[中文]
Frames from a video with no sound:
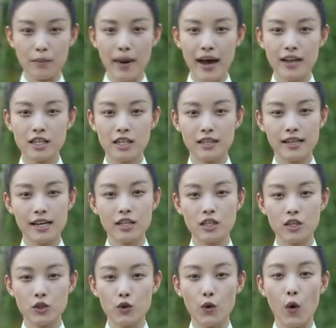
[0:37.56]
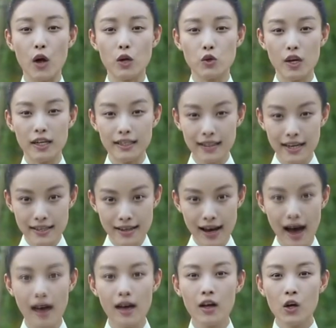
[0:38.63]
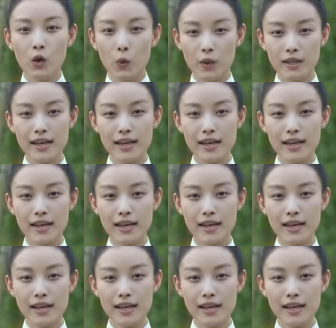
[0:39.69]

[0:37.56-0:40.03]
我们也期待电视剧早日播出哦。